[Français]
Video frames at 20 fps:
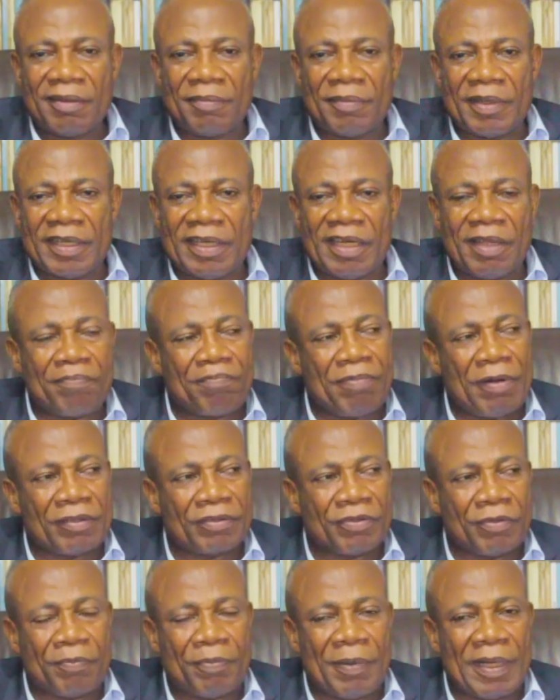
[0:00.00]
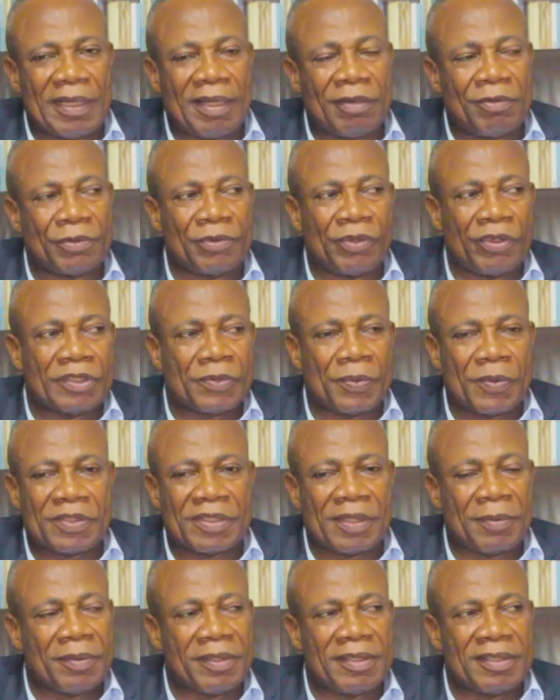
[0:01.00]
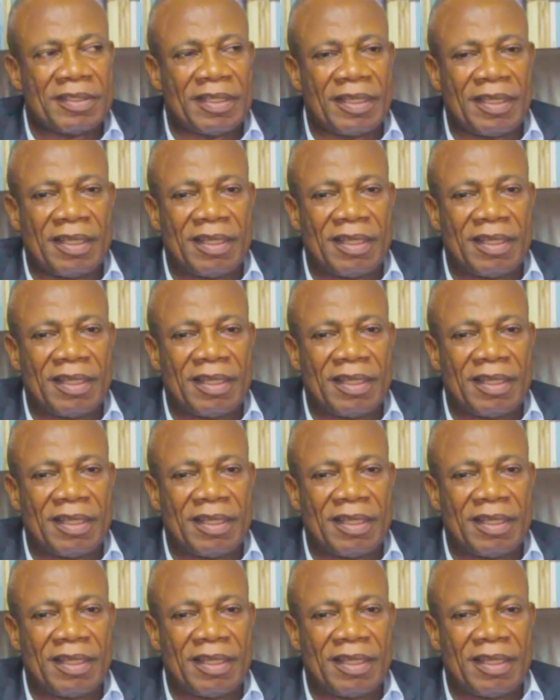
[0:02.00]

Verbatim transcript: mais il ne porte pas la lourde responsabilité.